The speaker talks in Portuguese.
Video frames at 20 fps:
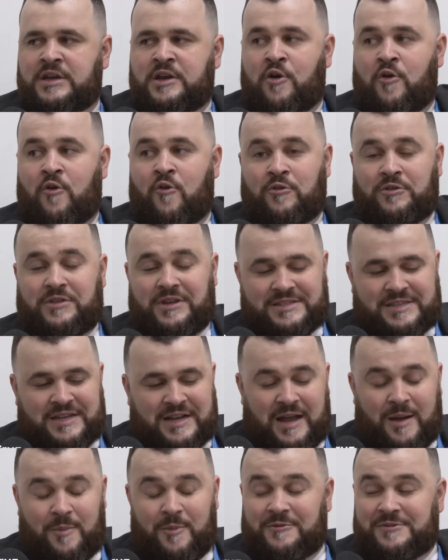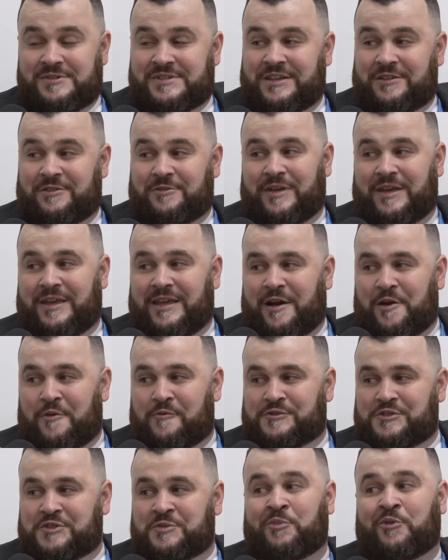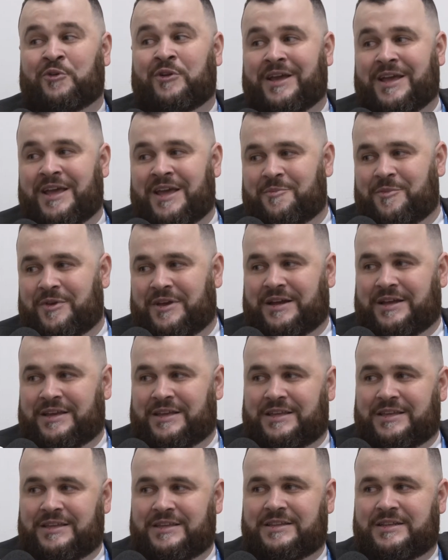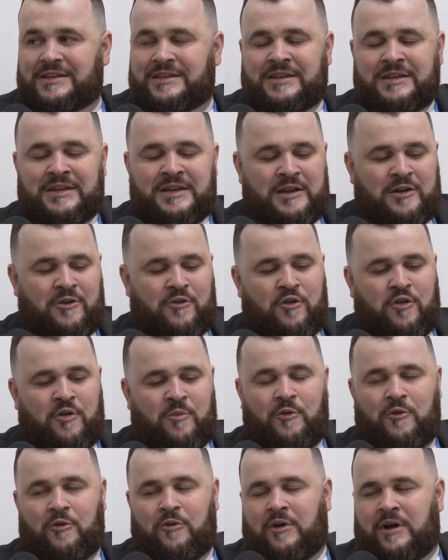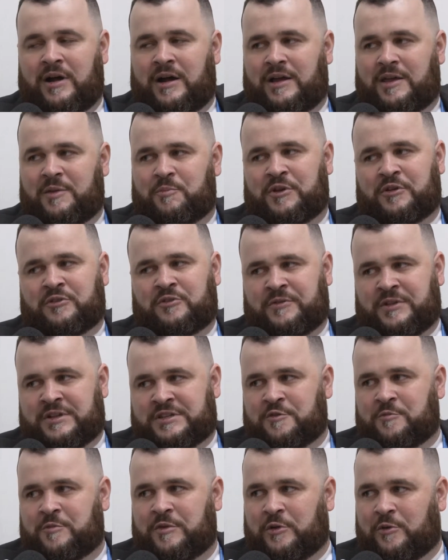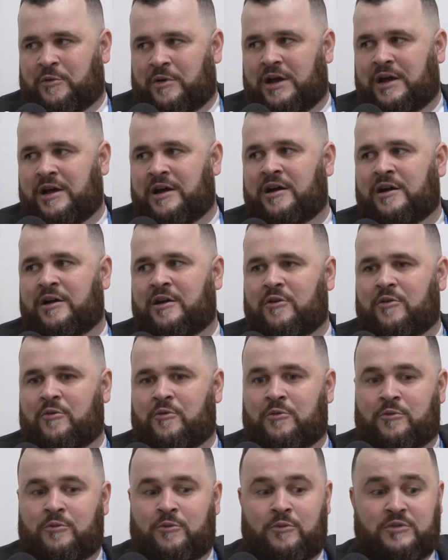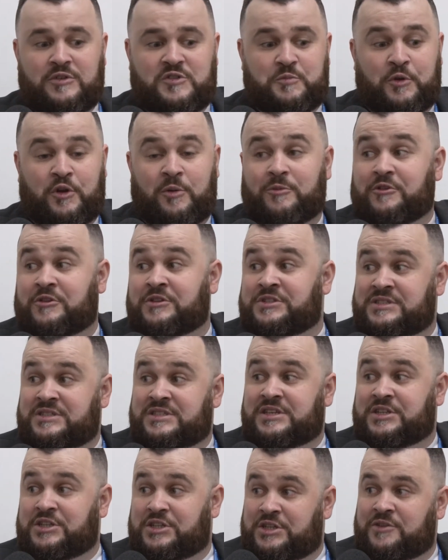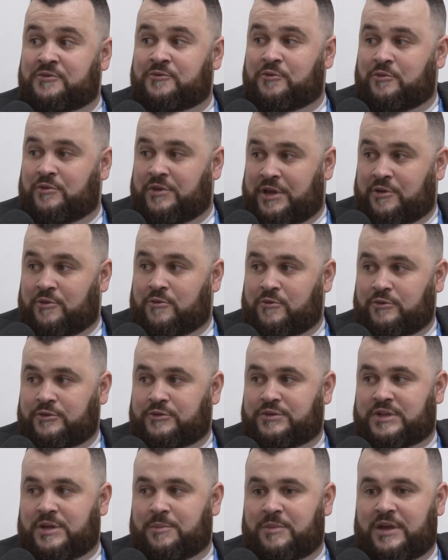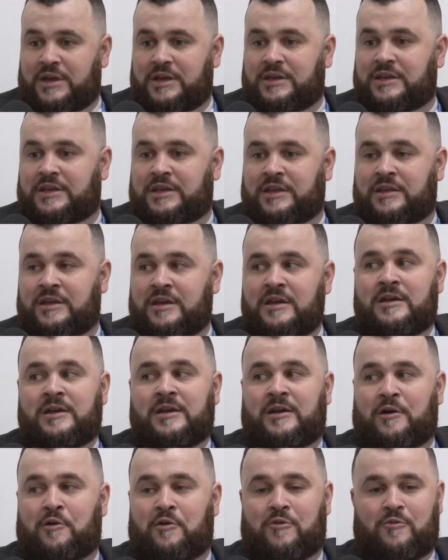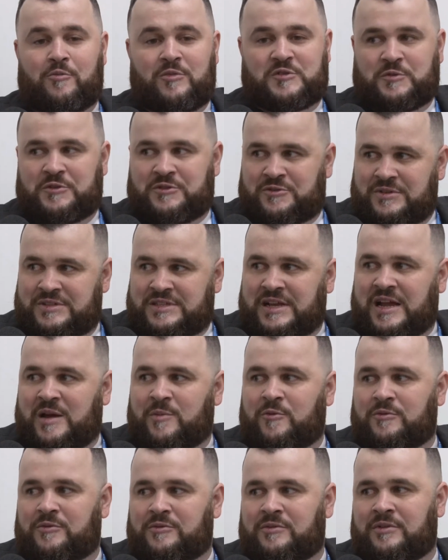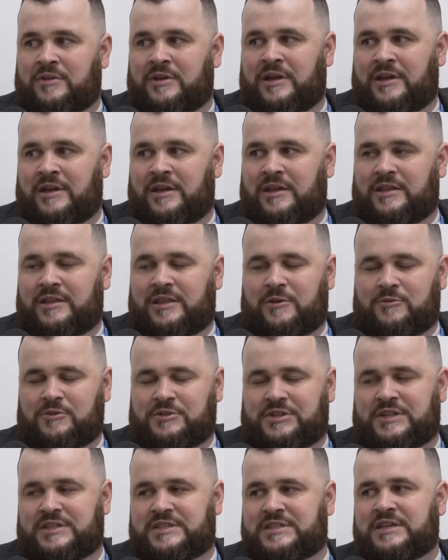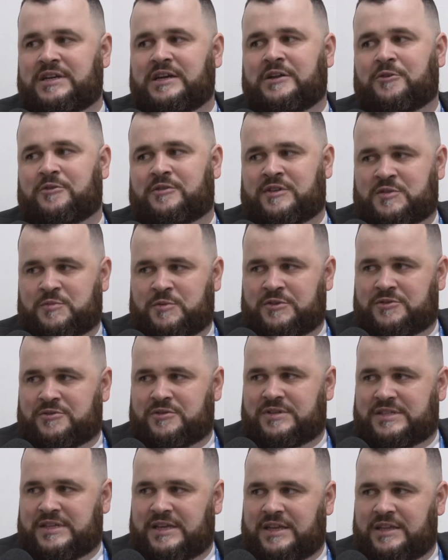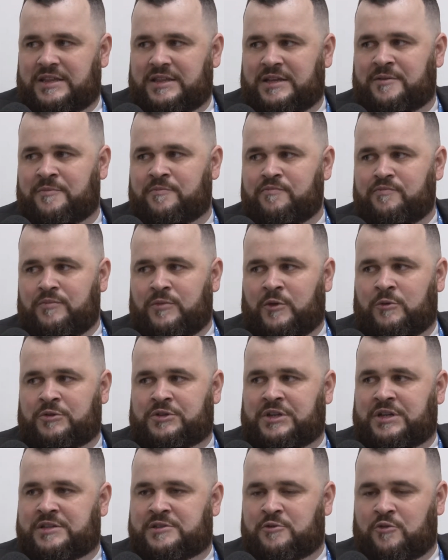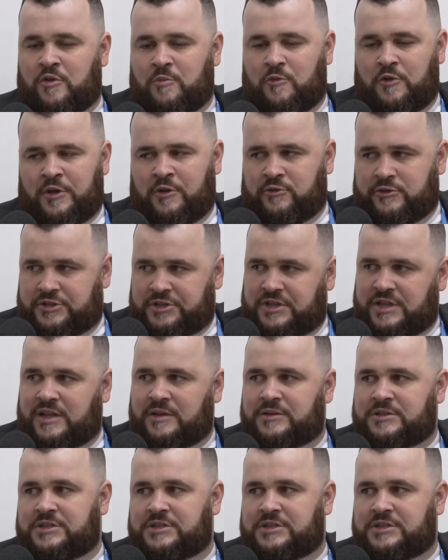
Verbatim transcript: outras acabam sendo aí, alvos de polêmica ainda, como a hiperinsuflação manual, o espirômetro de incentivo, um recurso também que algumas pessoas acabam é, não utilizando, outras pessoas ainda utilizam como recurso de,